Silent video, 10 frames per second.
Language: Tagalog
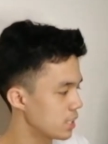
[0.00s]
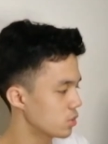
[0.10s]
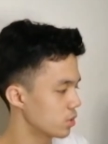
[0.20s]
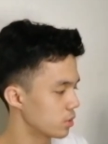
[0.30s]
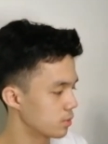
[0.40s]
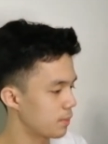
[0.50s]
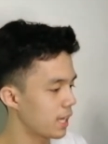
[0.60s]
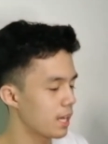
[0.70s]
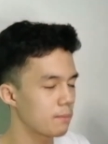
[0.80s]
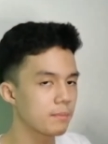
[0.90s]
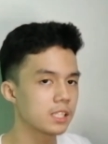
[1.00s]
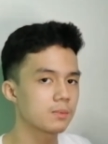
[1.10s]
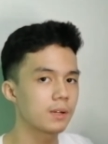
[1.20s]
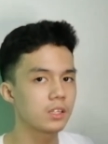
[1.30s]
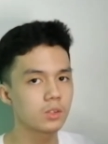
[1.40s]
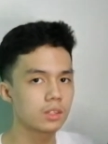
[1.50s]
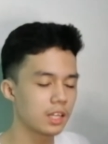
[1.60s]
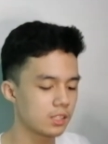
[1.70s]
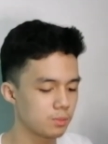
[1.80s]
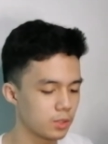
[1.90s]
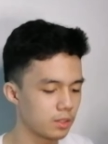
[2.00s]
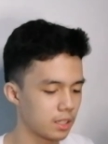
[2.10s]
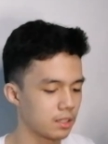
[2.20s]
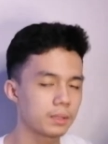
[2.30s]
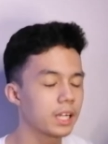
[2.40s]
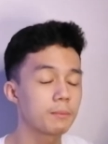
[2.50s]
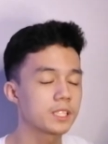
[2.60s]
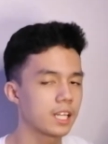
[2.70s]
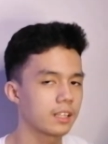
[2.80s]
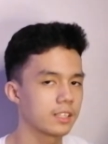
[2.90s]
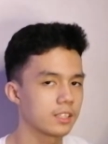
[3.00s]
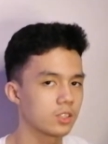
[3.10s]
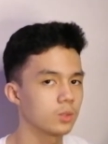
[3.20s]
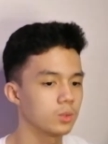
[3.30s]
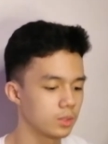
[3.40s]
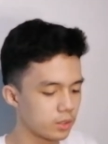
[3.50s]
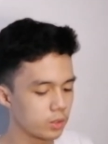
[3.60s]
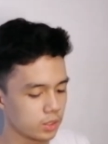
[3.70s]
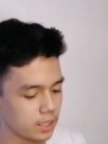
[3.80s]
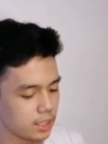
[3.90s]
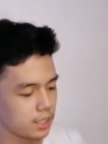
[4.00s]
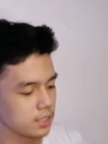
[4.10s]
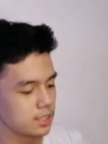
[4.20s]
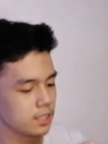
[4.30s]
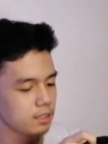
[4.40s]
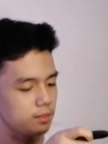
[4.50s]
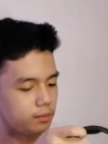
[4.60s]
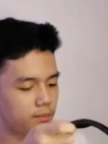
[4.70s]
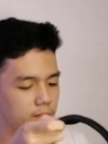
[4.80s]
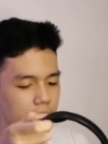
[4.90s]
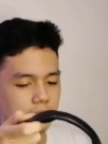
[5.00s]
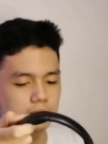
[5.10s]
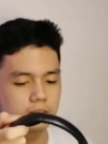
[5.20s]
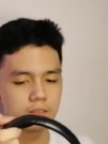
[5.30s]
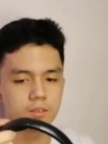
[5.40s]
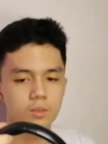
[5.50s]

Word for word: Play Store para mas ma-utilize mo yung paggamit sa kanya. So, hugutin na natin siya. Bam!